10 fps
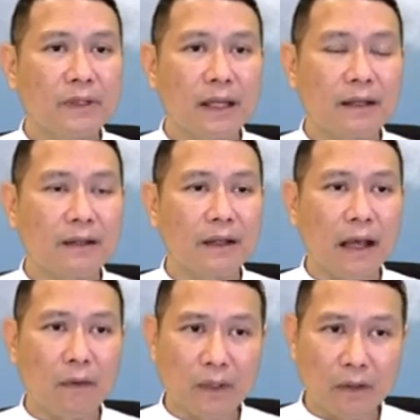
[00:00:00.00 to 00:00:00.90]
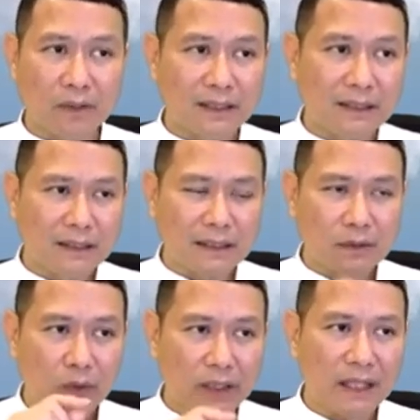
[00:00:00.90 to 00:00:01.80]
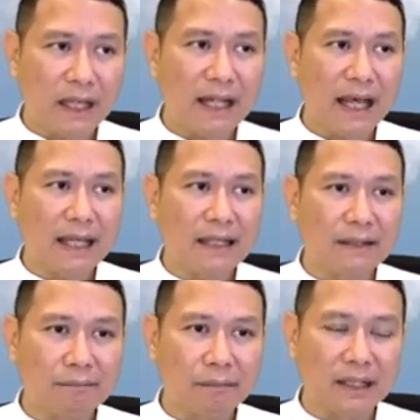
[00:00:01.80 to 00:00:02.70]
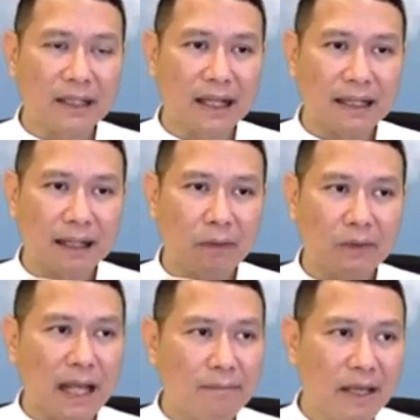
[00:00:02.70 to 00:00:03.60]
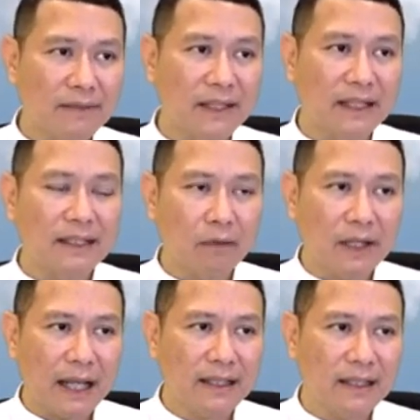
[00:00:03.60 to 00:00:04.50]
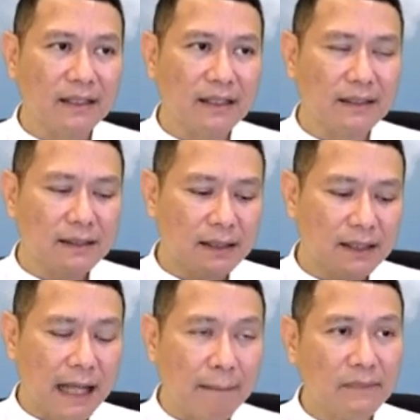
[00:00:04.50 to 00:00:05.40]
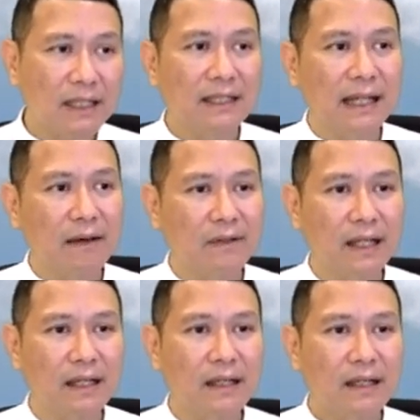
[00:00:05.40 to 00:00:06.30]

นะเอาเอาจุดยืนตัวนี้ให้ได้เหมือนกับเราได้เบสิกเราได้ที่ยืนที่น้ำตื้นแล้วเนี่ย